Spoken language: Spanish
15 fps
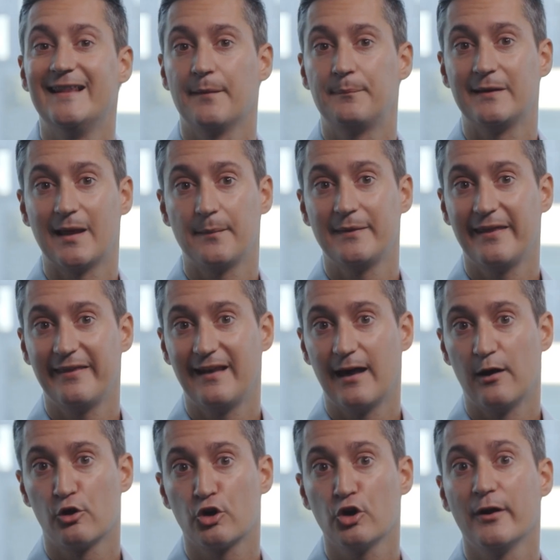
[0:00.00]
La pirámide del
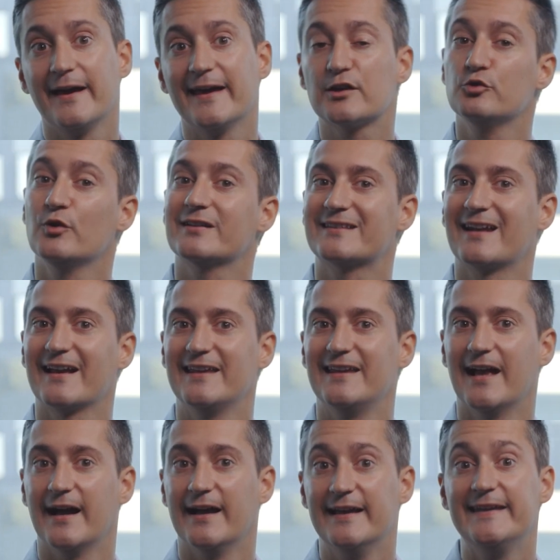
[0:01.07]
ahorro es nuestra
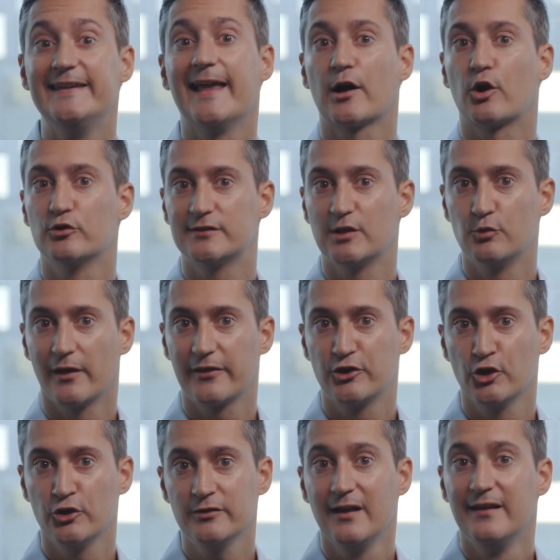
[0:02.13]
guía y a
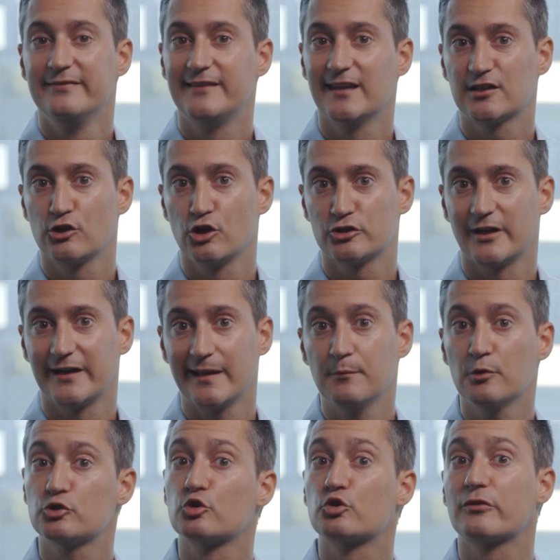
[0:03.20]
continuación
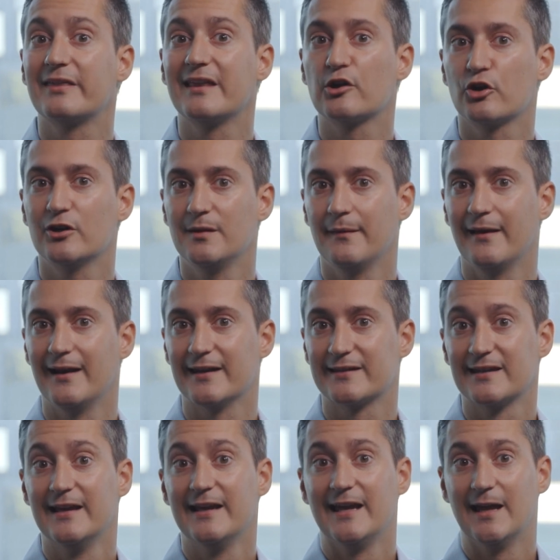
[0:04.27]
desglosaremos sus cinco
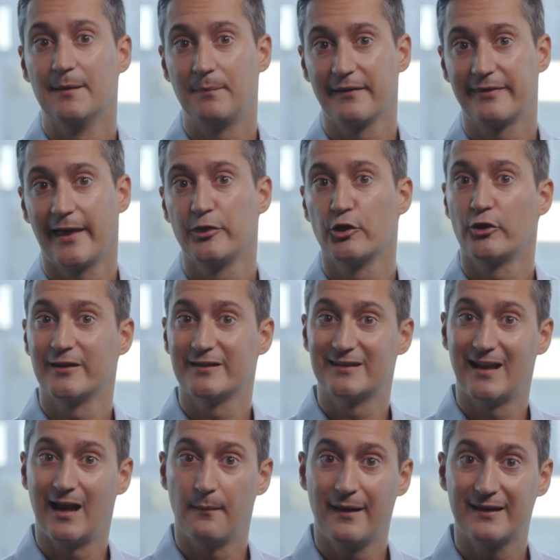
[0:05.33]
niveles, empezando
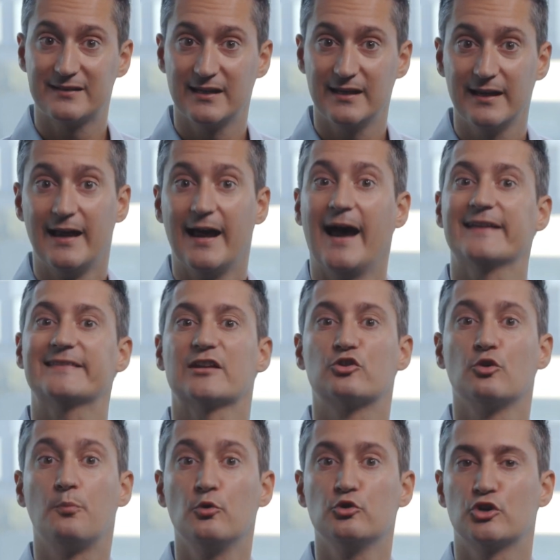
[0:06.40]
desde la base hasta
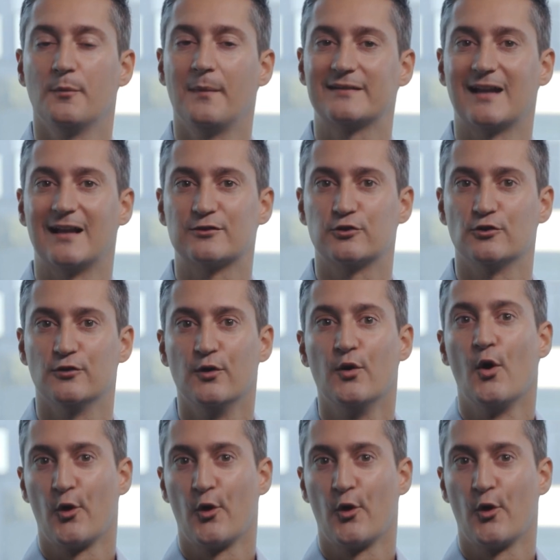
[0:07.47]
su punto más alto.